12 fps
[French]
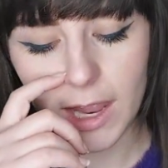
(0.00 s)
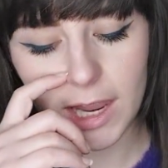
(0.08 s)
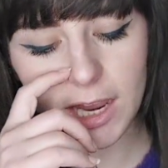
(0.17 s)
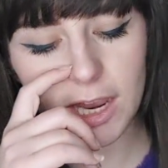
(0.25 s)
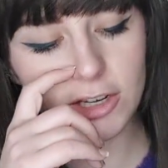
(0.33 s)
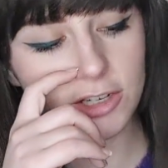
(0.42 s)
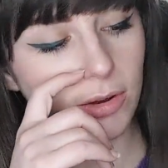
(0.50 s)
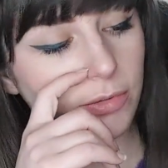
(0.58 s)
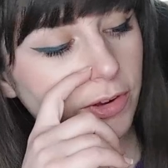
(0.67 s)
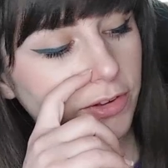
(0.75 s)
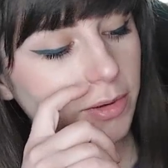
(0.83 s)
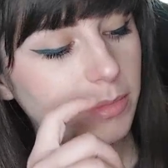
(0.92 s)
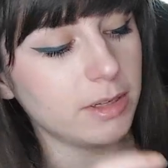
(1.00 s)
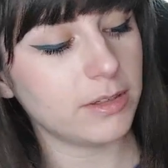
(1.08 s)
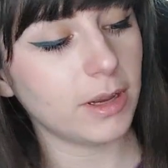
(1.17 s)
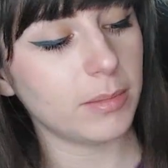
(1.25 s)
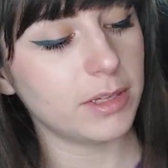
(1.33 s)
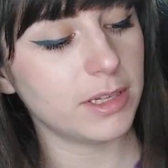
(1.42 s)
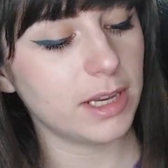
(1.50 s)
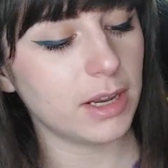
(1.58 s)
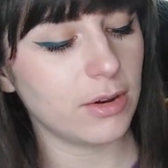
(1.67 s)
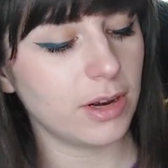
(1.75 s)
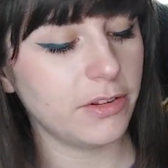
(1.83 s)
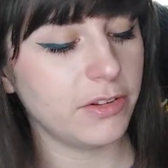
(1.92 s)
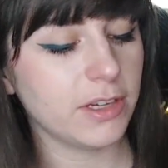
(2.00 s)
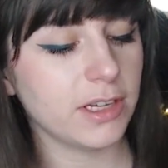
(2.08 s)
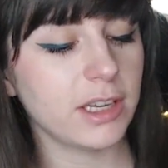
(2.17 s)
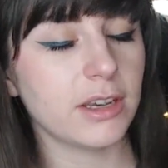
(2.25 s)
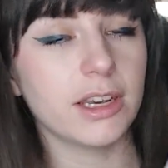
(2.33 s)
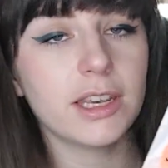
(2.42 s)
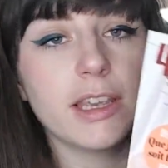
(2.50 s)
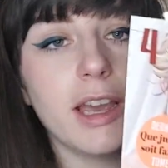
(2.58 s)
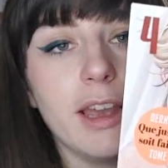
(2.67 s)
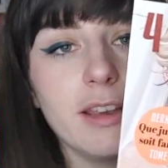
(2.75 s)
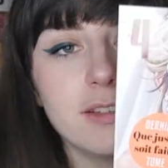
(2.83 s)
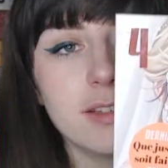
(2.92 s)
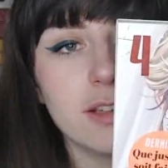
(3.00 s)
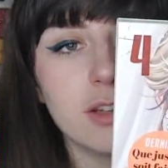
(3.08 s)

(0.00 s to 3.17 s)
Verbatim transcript: Et j'ai enfin terminé la série Ring Eyes